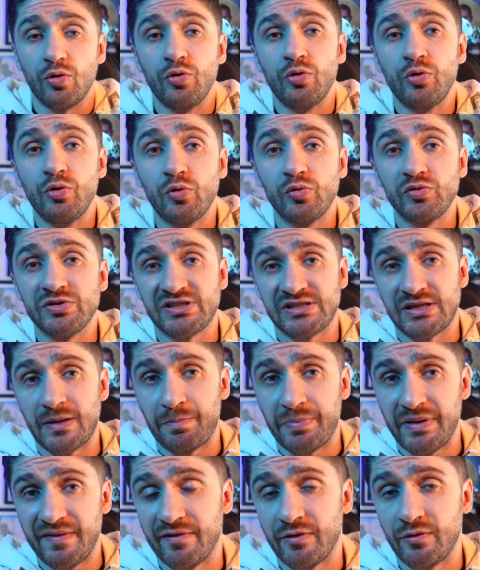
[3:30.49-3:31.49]
non
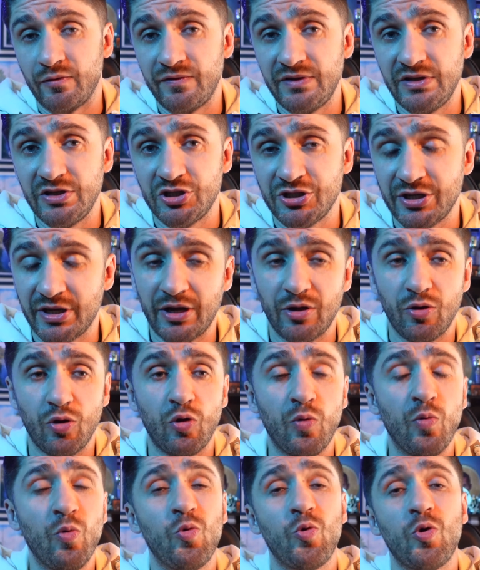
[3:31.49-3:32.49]
sapevano vincere o
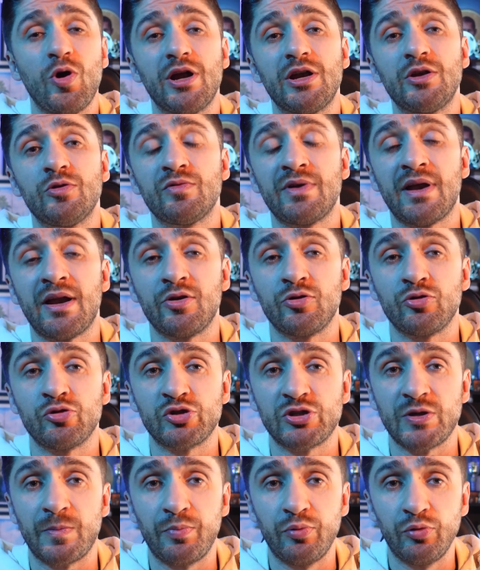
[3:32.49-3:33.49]
comunque non hanno
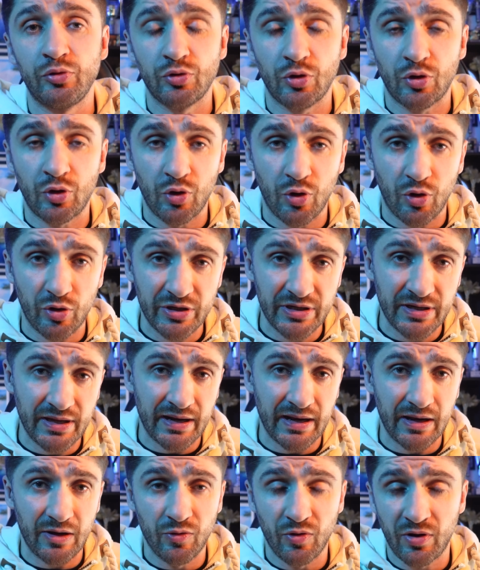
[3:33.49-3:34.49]
saputo
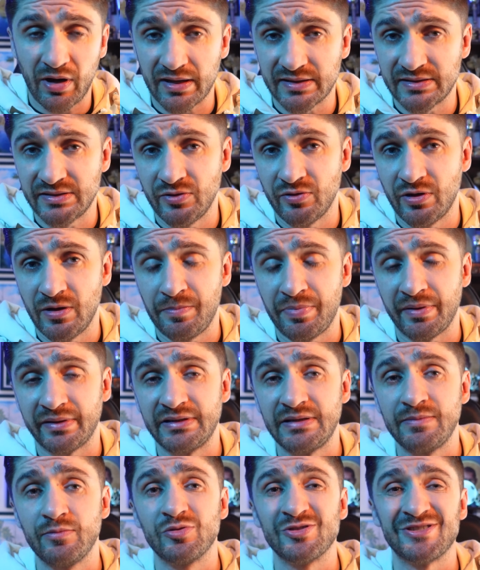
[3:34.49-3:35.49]
cogliere l'occasione per
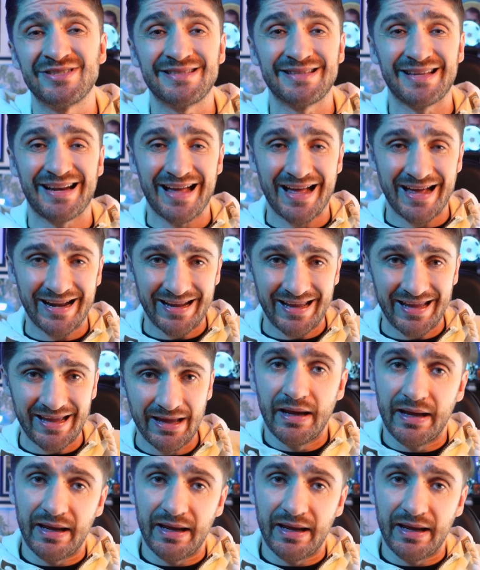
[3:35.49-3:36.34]
dimostrare